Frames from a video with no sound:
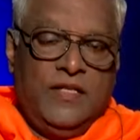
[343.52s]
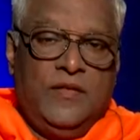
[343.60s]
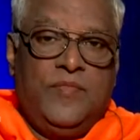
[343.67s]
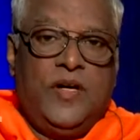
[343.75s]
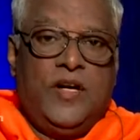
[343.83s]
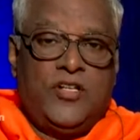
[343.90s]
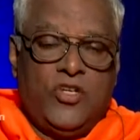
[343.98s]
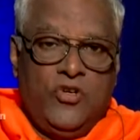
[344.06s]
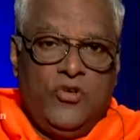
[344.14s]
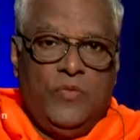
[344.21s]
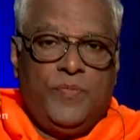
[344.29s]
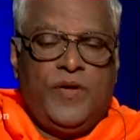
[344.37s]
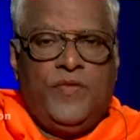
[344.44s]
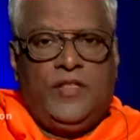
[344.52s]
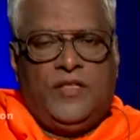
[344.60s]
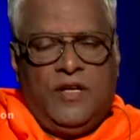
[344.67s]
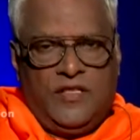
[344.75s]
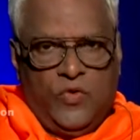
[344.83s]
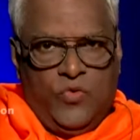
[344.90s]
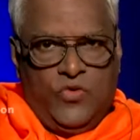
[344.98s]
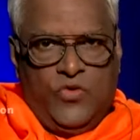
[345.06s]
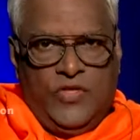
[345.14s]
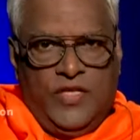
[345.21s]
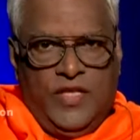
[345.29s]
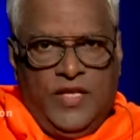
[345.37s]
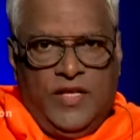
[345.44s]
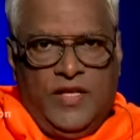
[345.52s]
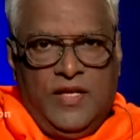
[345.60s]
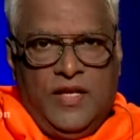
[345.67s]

నీ మాటల్లో పవిత్రత ఉంటుంది